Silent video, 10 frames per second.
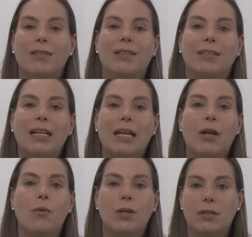es decir,
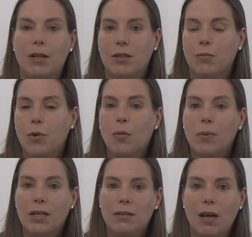que nuestras
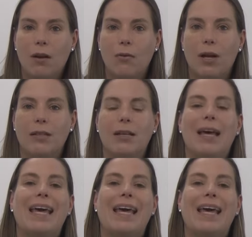propias células